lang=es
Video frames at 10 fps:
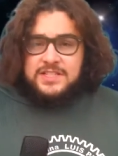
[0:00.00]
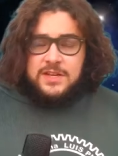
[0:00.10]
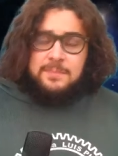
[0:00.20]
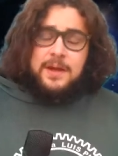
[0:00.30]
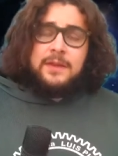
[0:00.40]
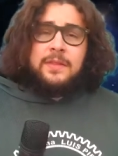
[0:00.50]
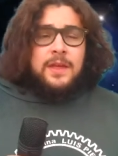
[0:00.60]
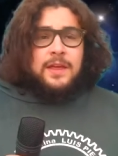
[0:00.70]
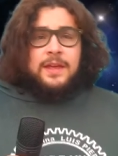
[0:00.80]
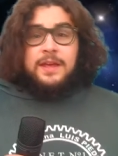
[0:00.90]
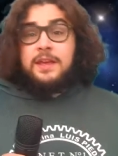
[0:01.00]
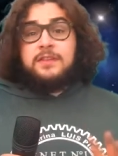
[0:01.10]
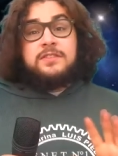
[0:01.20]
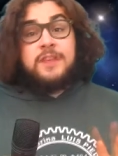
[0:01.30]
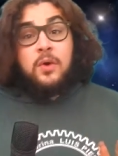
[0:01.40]
Shepard y
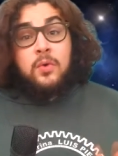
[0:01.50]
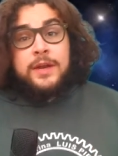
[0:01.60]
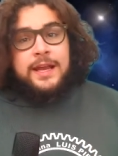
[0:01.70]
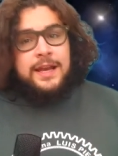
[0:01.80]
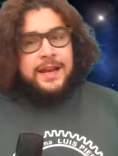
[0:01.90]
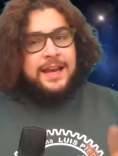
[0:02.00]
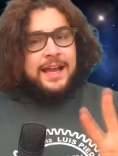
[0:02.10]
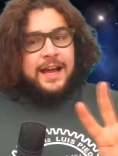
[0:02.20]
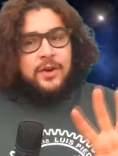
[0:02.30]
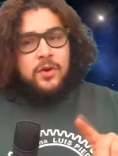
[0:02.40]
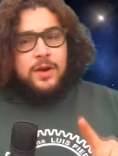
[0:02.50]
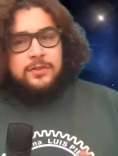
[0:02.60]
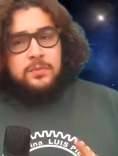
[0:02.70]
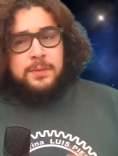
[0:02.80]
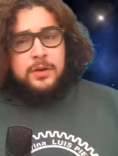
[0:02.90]
según él le ganó
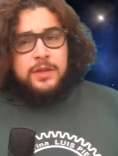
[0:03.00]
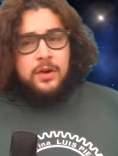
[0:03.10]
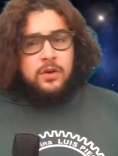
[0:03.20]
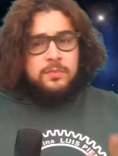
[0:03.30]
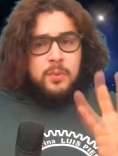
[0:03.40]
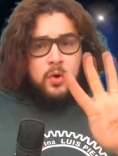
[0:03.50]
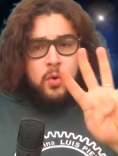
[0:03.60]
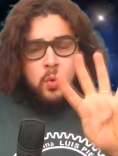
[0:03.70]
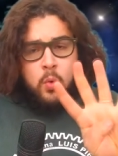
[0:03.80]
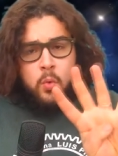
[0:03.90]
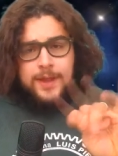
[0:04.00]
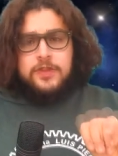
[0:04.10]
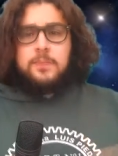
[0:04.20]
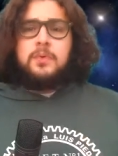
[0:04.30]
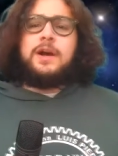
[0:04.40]
a su pelota de golf por
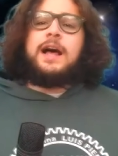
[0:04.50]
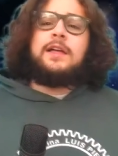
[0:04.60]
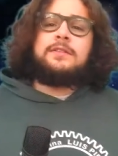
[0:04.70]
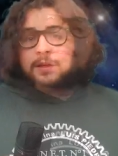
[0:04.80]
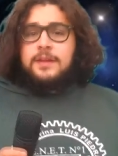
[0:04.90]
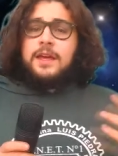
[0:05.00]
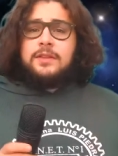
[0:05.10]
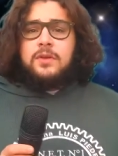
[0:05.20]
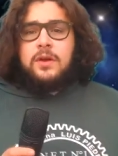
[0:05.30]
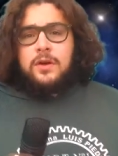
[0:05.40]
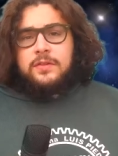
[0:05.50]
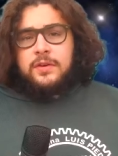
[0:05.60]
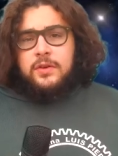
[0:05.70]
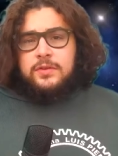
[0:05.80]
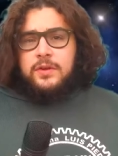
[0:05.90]
4 pulgadas. Y esto es lo que
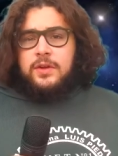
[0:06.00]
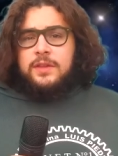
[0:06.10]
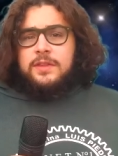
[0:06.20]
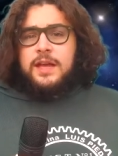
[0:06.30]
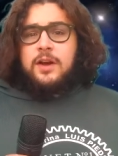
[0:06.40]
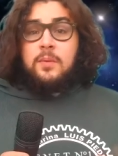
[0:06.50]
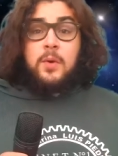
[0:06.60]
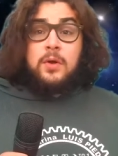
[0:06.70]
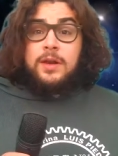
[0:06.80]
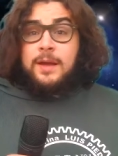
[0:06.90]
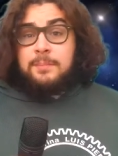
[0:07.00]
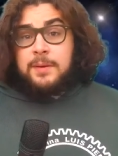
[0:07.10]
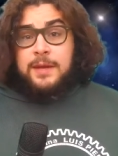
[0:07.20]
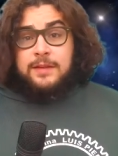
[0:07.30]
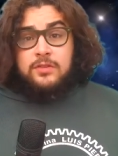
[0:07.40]
se conoce hoy en día como las
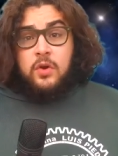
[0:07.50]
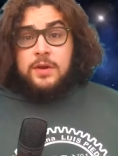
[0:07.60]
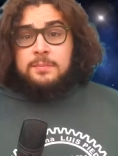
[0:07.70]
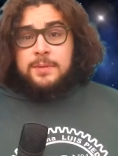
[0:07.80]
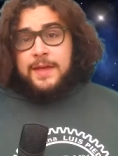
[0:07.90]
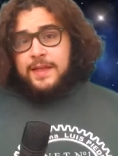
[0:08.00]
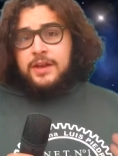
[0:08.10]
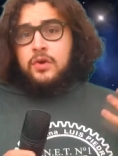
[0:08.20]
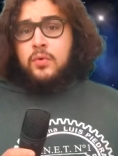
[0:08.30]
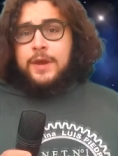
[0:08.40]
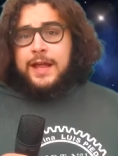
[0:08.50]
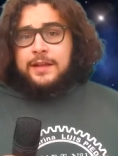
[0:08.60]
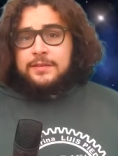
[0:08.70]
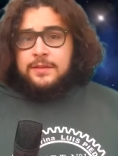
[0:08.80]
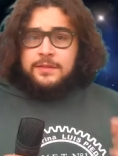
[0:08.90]
primeras Olimpiadas
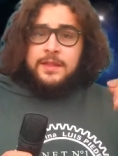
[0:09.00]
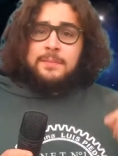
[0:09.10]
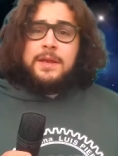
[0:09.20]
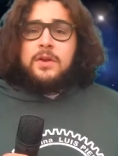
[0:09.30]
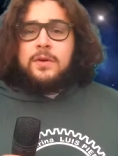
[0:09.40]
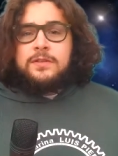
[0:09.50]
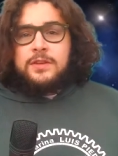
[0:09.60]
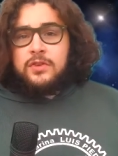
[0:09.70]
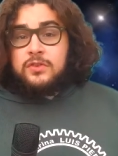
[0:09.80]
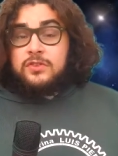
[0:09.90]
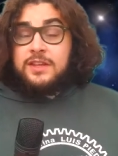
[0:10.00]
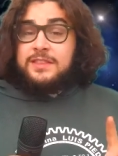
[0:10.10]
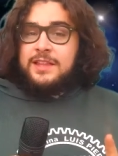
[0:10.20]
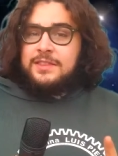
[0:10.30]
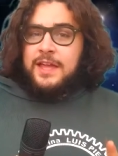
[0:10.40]
Lunares de
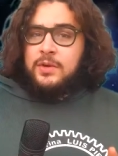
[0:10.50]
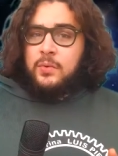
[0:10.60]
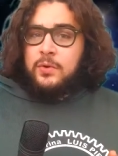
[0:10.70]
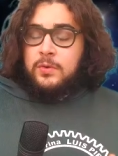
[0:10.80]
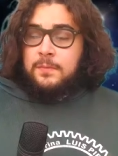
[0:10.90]
1971.